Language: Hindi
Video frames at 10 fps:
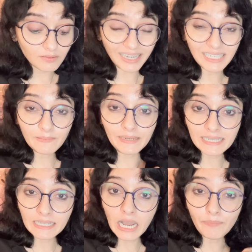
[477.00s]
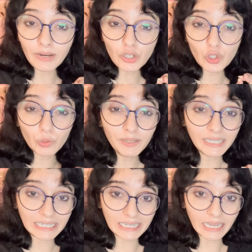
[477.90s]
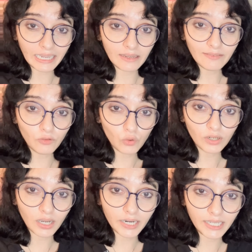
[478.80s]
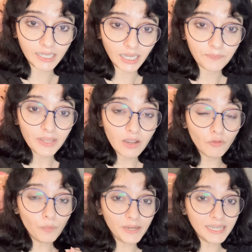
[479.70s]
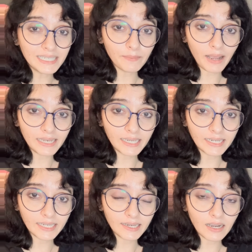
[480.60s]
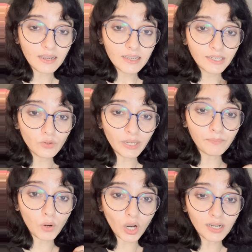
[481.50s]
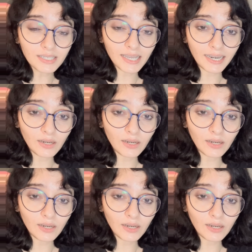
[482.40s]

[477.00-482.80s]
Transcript: गाइस प्लीज़ अपना जो भी डेटा है फ़ोन का ठीक है वो प्लीज़ संभाल के रखिएगा क्योंकि बहुत सारे